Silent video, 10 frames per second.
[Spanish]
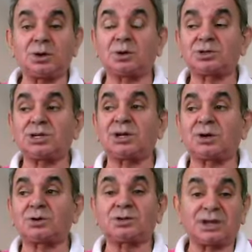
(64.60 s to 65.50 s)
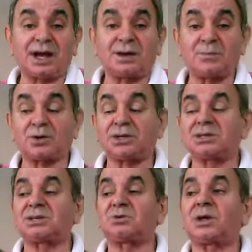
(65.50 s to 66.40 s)
los chicos, ya
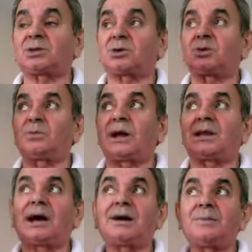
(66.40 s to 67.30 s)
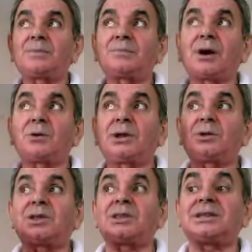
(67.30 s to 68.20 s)
mocetes, una torre humana, para y
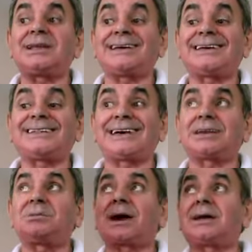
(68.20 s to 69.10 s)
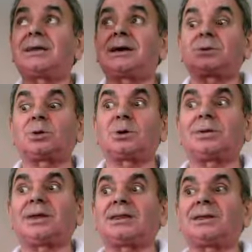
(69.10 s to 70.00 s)
dice el, el, de arriba que diga todo lo que
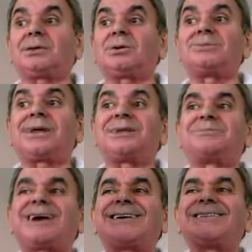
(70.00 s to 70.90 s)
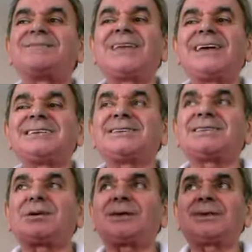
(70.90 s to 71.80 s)
van haciendo, madre mía. Se
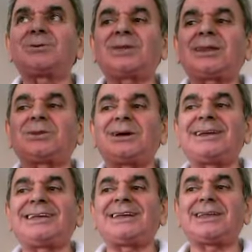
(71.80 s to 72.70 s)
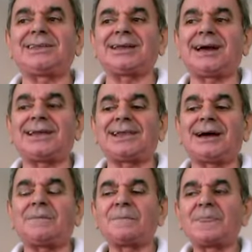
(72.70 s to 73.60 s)
estaba desnudando él y le dice a
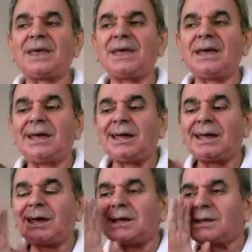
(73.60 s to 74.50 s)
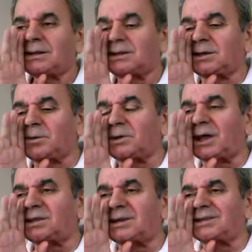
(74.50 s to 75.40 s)
ella te voy
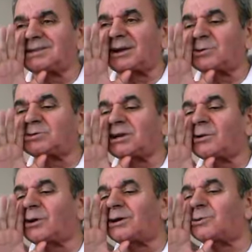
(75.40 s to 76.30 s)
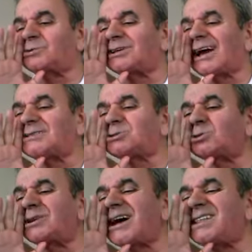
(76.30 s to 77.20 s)
a hacer esta noche lo que no te ha
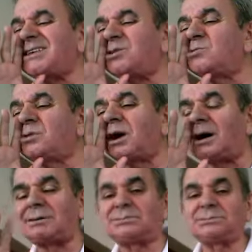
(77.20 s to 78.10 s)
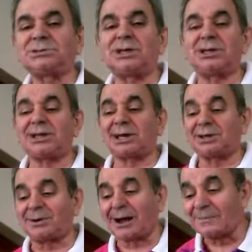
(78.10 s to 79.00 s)
hecho nadie nunca. Dice el de
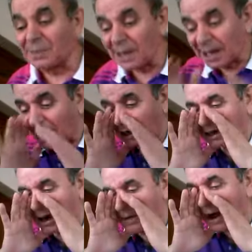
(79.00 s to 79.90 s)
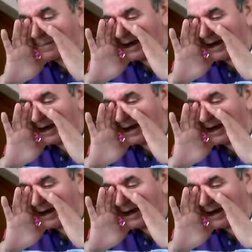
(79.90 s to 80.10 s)
arriba, ¡la va a